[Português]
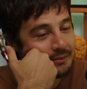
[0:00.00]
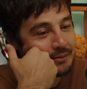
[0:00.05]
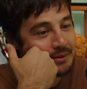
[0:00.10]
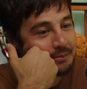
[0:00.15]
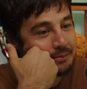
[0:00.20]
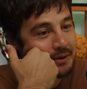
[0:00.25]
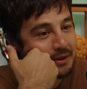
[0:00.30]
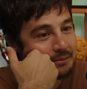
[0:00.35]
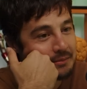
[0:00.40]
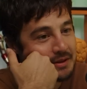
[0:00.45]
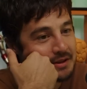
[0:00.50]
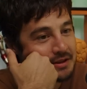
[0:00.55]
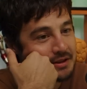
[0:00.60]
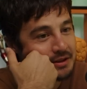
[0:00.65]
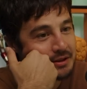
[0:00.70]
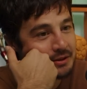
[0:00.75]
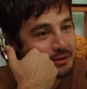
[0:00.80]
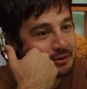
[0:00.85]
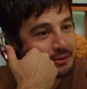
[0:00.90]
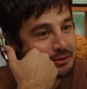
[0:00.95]
me
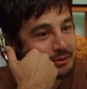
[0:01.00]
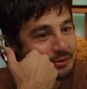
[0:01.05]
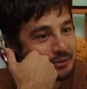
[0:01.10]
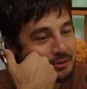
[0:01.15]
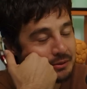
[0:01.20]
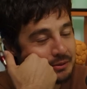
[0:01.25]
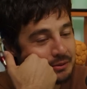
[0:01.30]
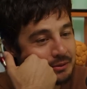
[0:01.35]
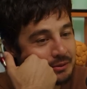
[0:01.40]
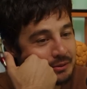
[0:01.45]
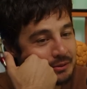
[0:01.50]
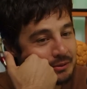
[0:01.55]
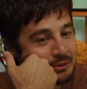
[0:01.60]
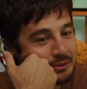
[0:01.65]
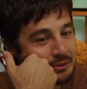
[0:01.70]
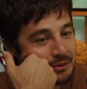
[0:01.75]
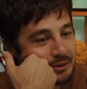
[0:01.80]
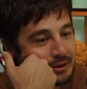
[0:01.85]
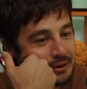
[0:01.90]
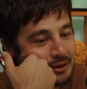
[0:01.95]

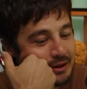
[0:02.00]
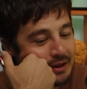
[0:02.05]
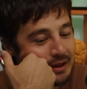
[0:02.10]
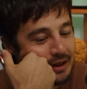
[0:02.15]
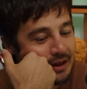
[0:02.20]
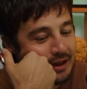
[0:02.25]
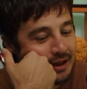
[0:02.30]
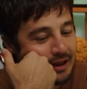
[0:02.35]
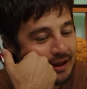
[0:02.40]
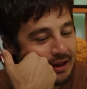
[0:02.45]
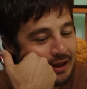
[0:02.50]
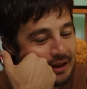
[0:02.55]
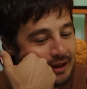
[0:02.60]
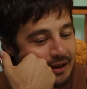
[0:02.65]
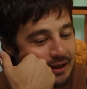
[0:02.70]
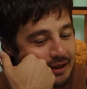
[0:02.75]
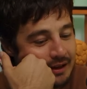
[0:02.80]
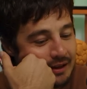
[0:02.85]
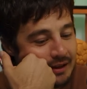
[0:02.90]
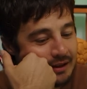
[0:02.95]
permitiu
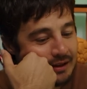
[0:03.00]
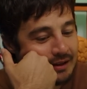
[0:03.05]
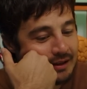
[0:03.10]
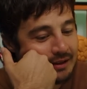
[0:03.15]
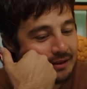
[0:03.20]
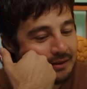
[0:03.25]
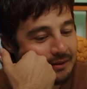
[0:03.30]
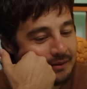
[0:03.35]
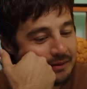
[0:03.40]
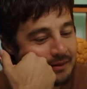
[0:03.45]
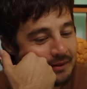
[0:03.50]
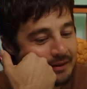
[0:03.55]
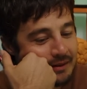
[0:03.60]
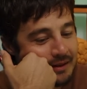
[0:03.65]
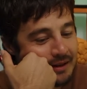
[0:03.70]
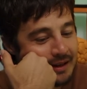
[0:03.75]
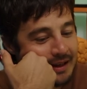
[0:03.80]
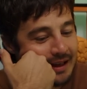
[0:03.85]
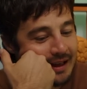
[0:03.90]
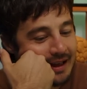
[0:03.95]
é,
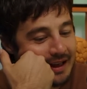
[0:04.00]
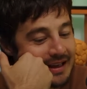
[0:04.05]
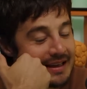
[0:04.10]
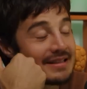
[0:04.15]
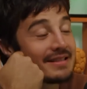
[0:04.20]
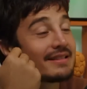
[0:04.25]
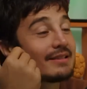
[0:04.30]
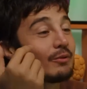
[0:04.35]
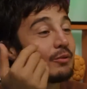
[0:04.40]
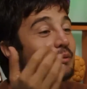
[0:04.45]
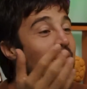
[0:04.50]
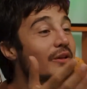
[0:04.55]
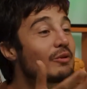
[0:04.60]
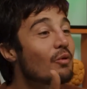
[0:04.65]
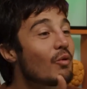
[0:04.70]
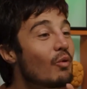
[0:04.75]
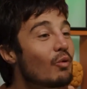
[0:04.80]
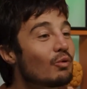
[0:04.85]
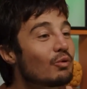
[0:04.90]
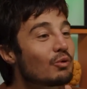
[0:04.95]
esse, um
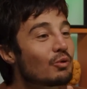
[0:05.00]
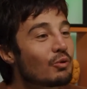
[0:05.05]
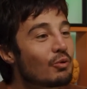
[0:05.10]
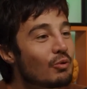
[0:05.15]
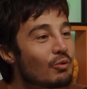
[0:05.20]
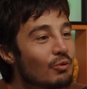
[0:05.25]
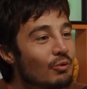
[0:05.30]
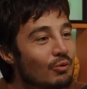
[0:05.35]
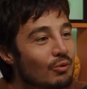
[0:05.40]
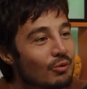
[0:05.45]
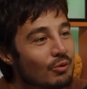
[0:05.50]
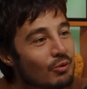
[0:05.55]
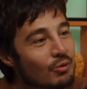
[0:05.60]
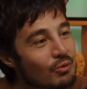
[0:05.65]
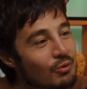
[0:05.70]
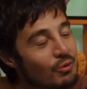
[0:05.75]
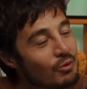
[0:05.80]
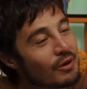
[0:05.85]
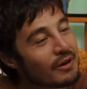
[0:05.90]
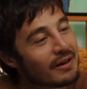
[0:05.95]
encontro com,
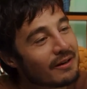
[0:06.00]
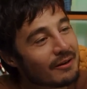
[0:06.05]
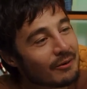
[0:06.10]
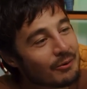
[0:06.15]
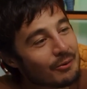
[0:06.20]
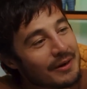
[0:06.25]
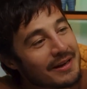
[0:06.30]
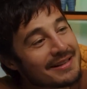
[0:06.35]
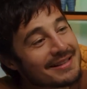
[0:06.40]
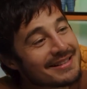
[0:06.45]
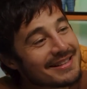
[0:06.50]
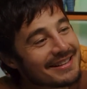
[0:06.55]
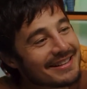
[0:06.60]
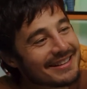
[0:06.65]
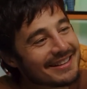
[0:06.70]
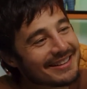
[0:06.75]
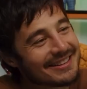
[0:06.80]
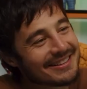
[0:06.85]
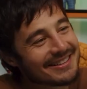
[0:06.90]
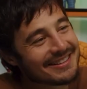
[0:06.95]
com, com
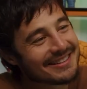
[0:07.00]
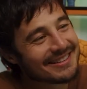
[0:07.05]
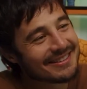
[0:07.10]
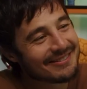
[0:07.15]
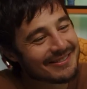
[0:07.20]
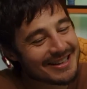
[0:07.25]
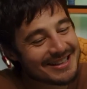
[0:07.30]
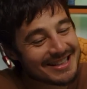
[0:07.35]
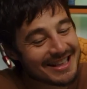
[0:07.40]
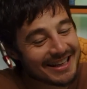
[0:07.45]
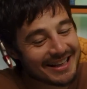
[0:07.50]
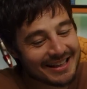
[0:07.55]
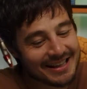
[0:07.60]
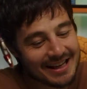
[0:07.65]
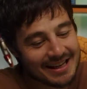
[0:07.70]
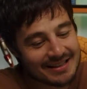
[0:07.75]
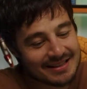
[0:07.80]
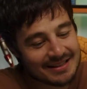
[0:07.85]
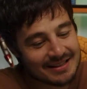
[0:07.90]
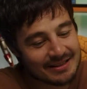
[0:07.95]
esse com essa
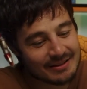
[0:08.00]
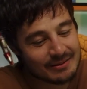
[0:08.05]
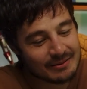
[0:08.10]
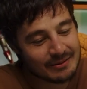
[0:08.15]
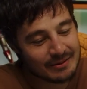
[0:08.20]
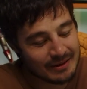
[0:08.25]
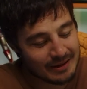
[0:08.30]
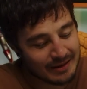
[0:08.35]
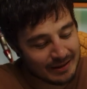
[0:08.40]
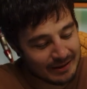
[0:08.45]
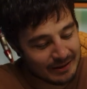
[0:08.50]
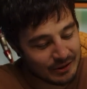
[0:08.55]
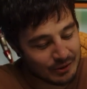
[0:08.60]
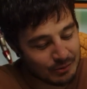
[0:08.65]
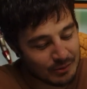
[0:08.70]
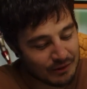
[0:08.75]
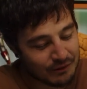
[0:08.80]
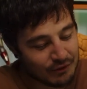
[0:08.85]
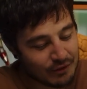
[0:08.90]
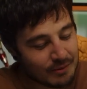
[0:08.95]
criação de
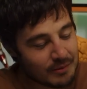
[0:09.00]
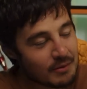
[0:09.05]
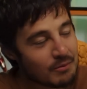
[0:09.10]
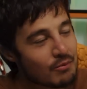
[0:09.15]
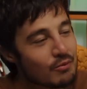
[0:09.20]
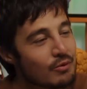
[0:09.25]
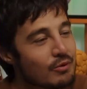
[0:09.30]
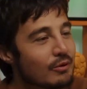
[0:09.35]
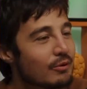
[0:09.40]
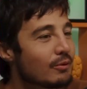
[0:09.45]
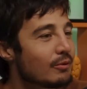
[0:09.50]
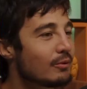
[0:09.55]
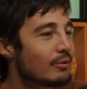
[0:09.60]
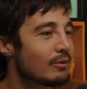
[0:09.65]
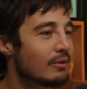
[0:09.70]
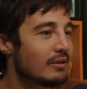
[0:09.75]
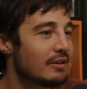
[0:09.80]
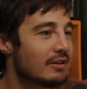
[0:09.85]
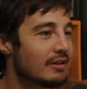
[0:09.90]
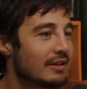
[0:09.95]
uma forma
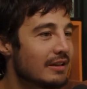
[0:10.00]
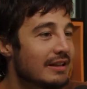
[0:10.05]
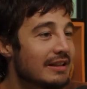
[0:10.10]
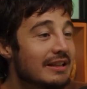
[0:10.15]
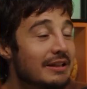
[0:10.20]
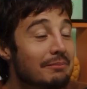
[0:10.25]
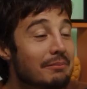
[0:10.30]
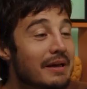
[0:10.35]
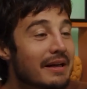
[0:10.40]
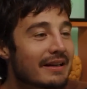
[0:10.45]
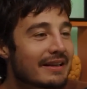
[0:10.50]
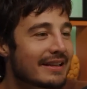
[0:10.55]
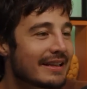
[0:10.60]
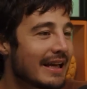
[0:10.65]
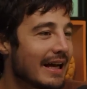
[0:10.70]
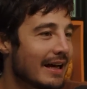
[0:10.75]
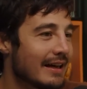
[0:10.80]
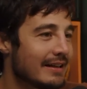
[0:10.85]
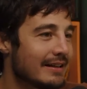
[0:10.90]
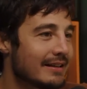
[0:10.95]
muito
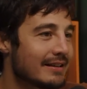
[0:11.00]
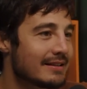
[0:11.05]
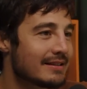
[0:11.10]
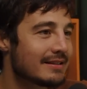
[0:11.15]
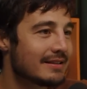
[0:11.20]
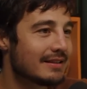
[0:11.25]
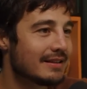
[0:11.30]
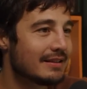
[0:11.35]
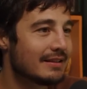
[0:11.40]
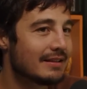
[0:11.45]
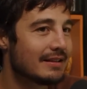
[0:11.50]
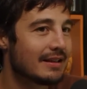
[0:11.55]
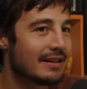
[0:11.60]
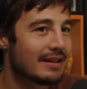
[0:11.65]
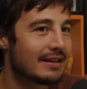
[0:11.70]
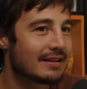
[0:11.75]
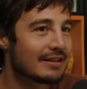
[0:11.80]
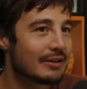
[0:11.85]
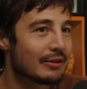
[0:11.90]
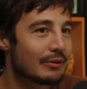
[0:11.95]
libertária, assim.
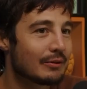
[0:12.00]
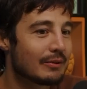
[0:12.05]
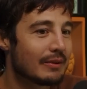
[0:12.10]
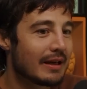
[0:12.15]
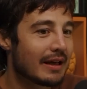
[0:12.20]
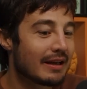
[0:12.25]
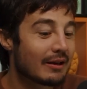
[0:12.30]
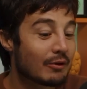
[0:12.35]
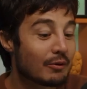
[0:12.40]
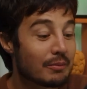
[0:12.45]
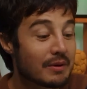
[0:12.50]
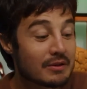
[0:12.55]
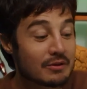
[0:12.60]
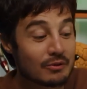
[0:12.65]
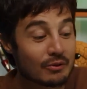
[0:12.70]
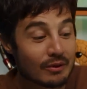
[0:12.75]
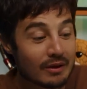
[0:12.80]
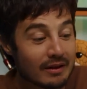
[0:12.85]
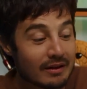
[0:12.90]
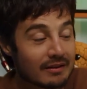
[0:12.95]
Então ela
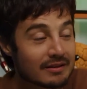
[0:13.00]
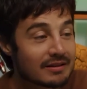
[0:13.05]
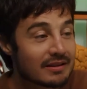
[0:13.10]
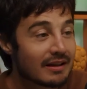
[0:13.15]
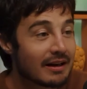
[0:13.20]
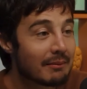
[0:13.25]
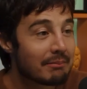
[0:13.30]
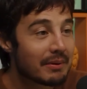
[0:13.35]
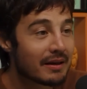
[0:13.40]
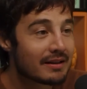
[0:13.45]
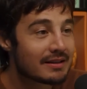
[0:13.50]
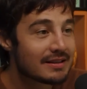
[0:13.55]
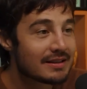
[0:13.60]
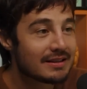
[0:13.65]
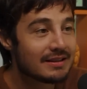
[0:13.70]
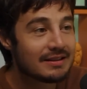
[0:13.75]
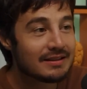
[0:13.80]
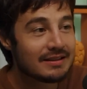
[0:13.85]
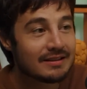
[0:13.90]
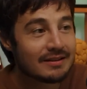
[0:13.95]
começou a chegar
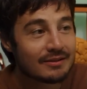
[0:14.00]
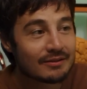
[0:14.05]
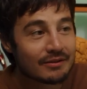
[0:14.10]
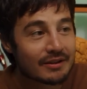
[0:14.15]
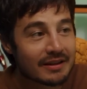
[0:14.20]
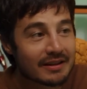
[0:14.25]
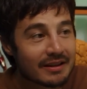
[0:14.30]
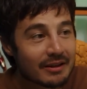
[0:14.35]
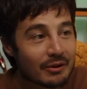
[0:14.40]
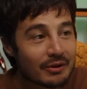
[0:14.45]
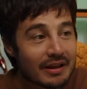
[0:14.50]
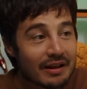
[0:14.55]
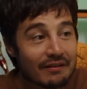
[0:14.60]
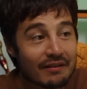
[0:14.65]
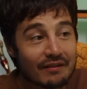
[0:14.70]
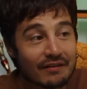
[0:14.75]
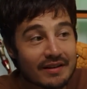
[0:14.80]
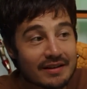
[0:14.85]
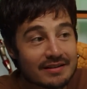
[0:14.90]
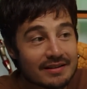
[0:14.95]
pertinho, ver o que, que, eu
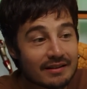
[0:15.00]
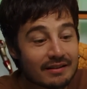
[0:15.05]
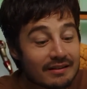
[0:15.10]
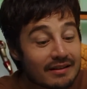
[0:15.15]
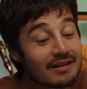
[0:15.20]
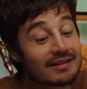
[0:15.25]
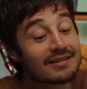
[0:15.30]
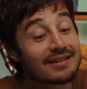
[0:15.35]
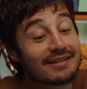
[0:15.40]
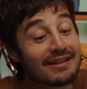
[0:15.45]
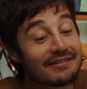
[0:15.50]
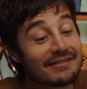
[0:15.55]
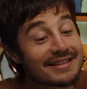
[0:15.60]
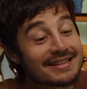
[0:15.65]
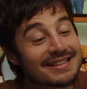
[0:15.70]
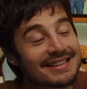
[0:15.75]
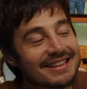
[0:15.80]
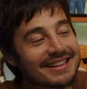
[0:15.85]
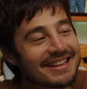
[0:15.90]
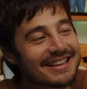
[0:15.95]
estava fazendo. O que, que você tá
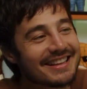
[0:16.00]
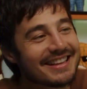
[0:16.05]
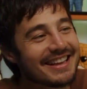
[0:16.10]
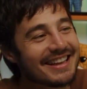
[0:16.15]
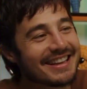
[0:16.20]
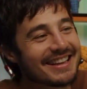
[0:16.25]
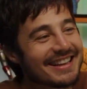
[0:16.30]
fazendo aí?